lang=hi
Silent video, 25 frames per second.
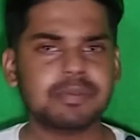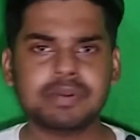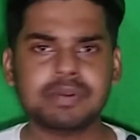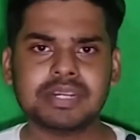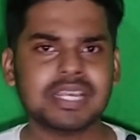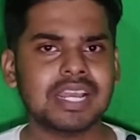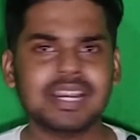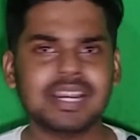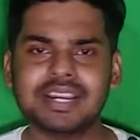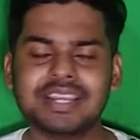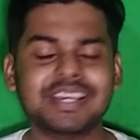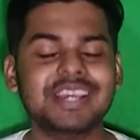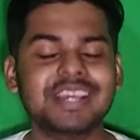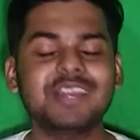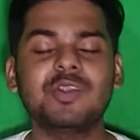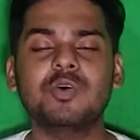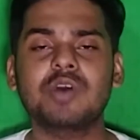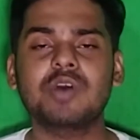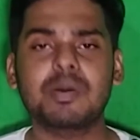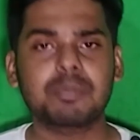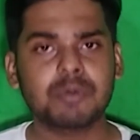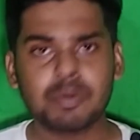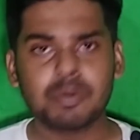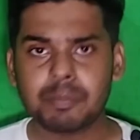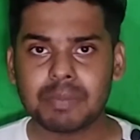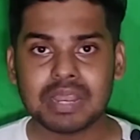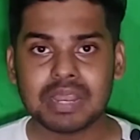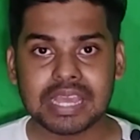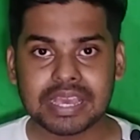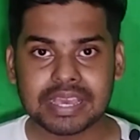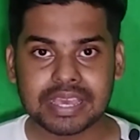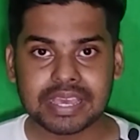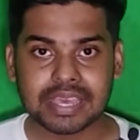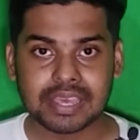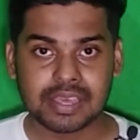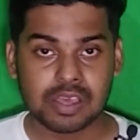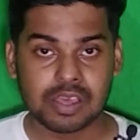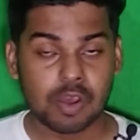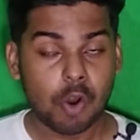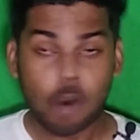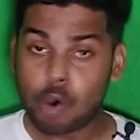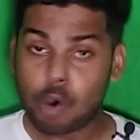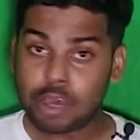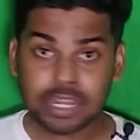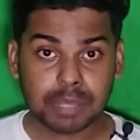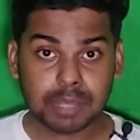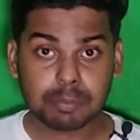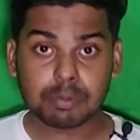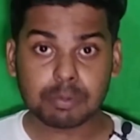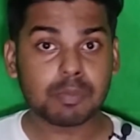मेंटेलिटी के लोग आपको मिलेंगे
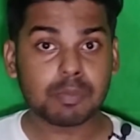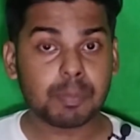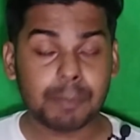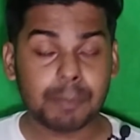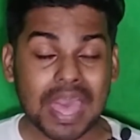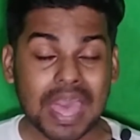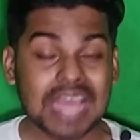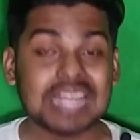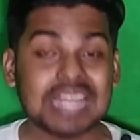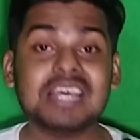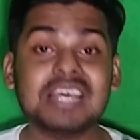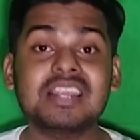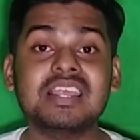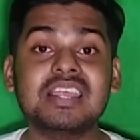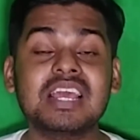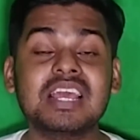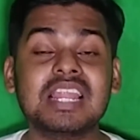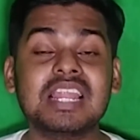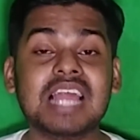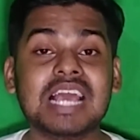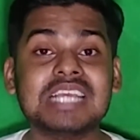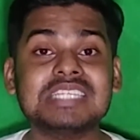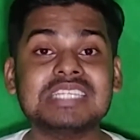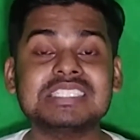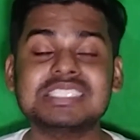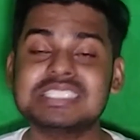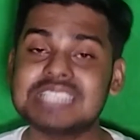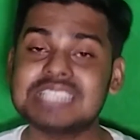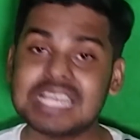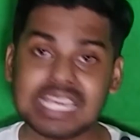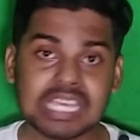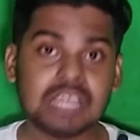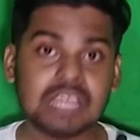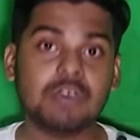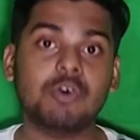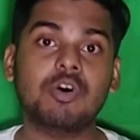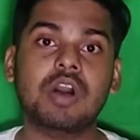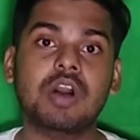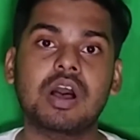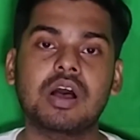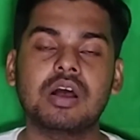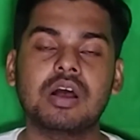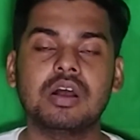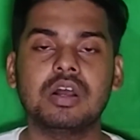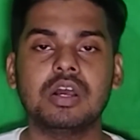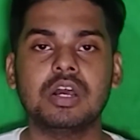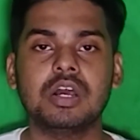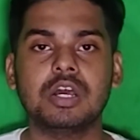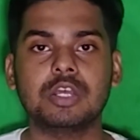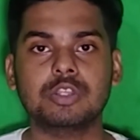और ये आपको पहले रियलाइज नहीं होगा
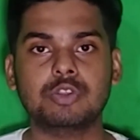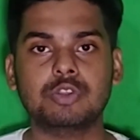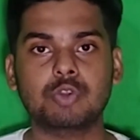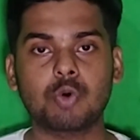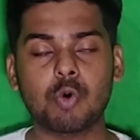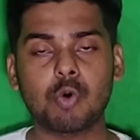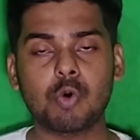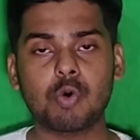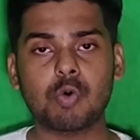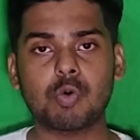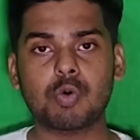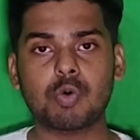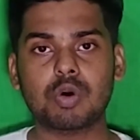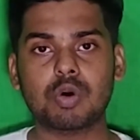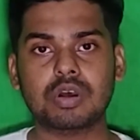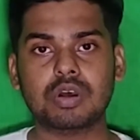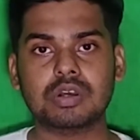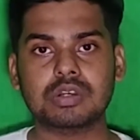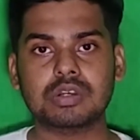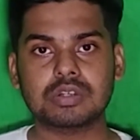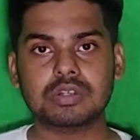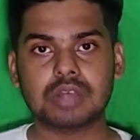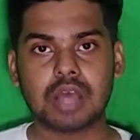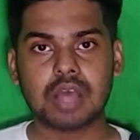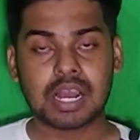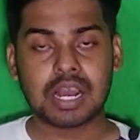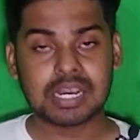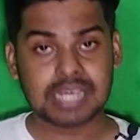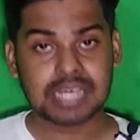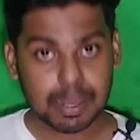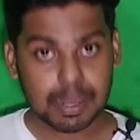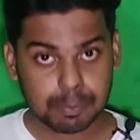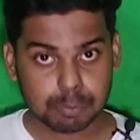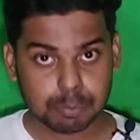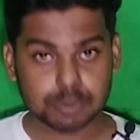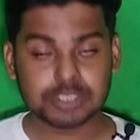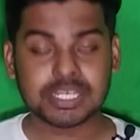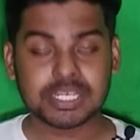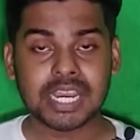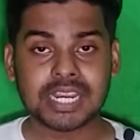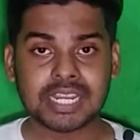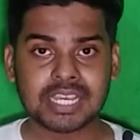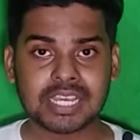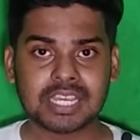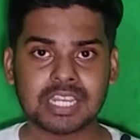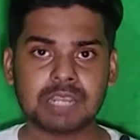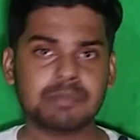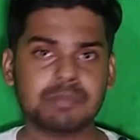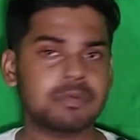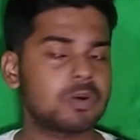तो अगर आप उस
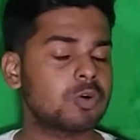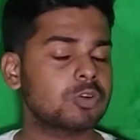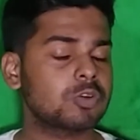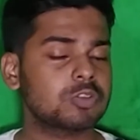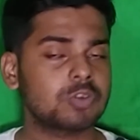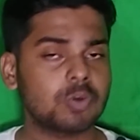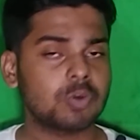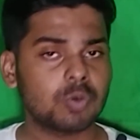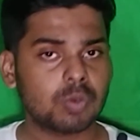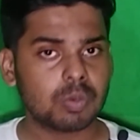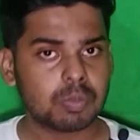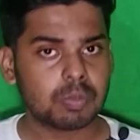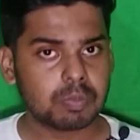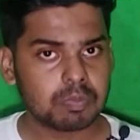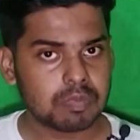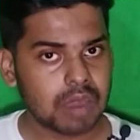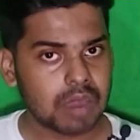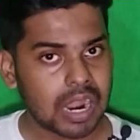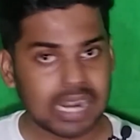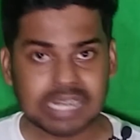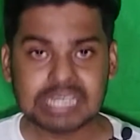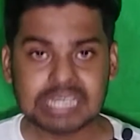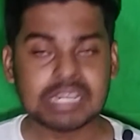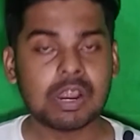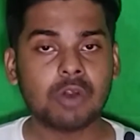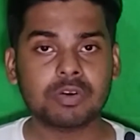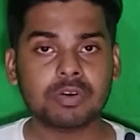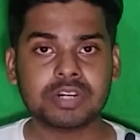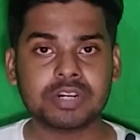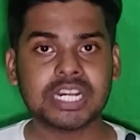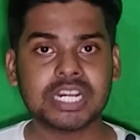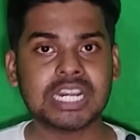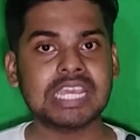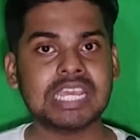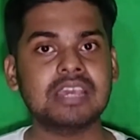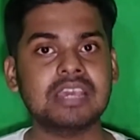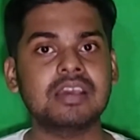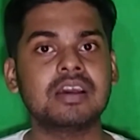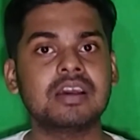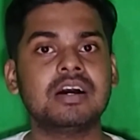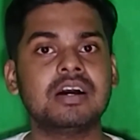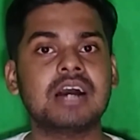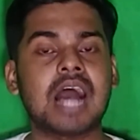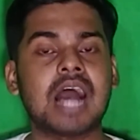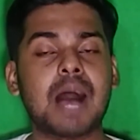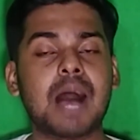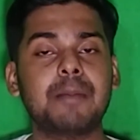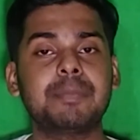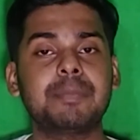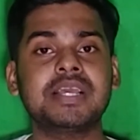कैटेगरी में हो तो अनडाउटेडली
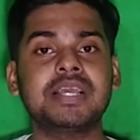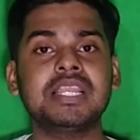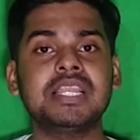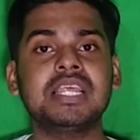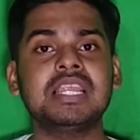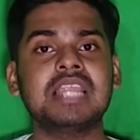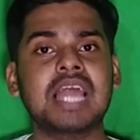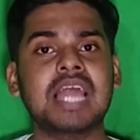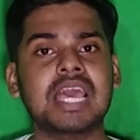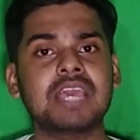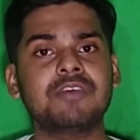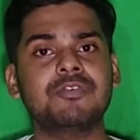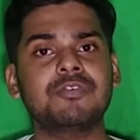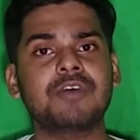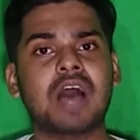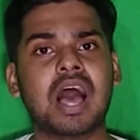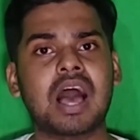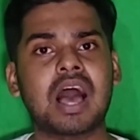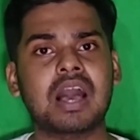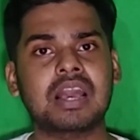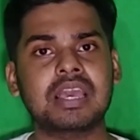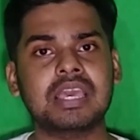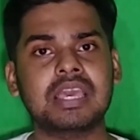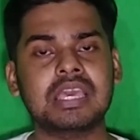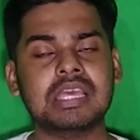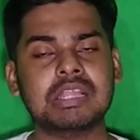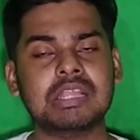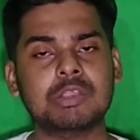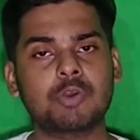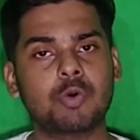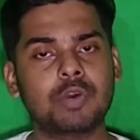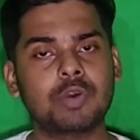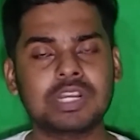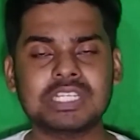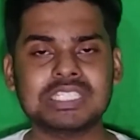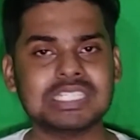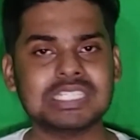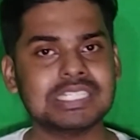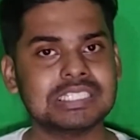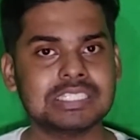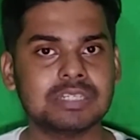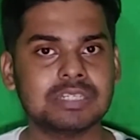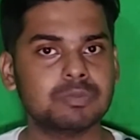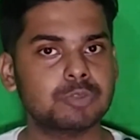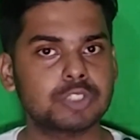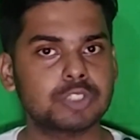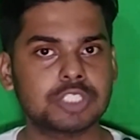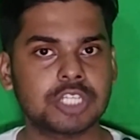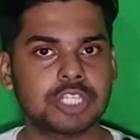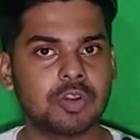आपके लिए लाइफ आगे थोड़ी सी इजी
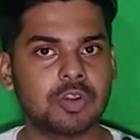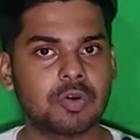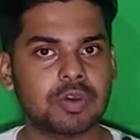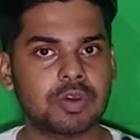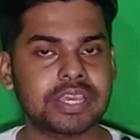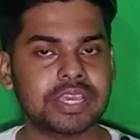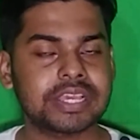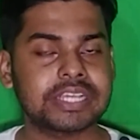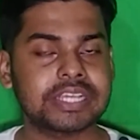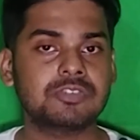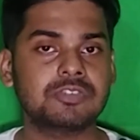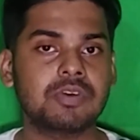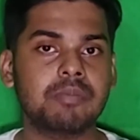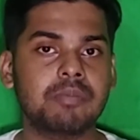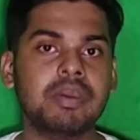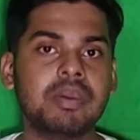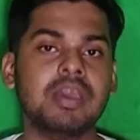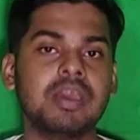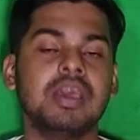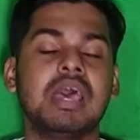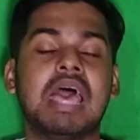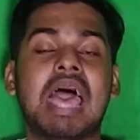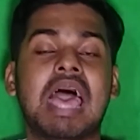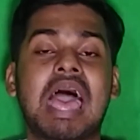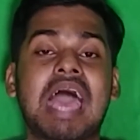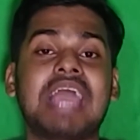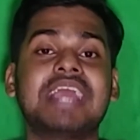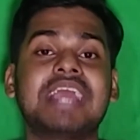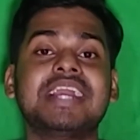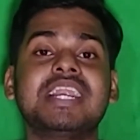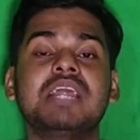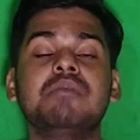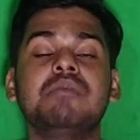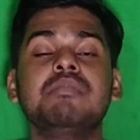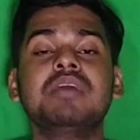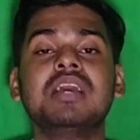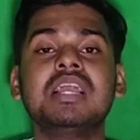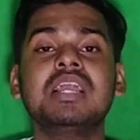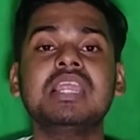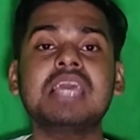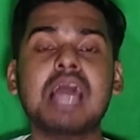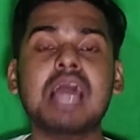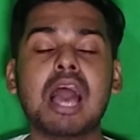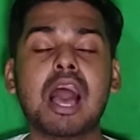मुश्किल होगी किस वे में एकेडमिकली